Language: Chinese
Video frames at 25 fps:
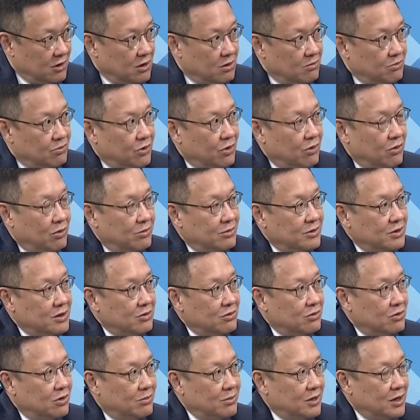不过我们
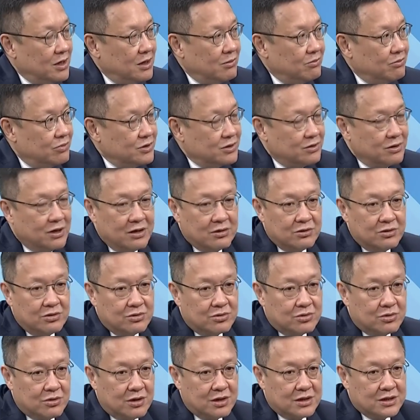我们很不希望就是
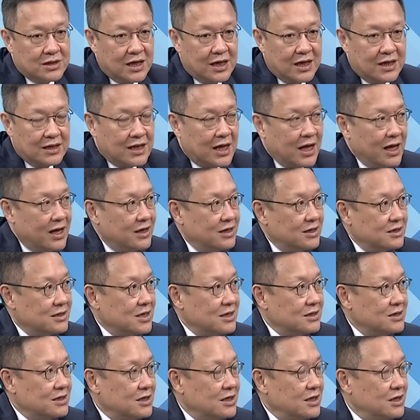说将来台海的
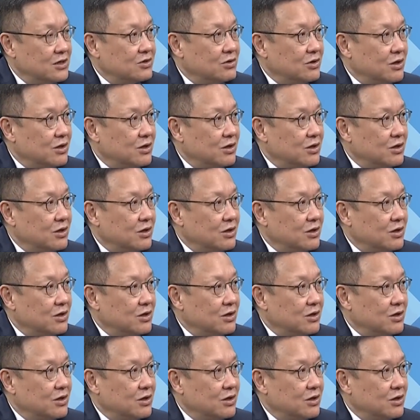战争也走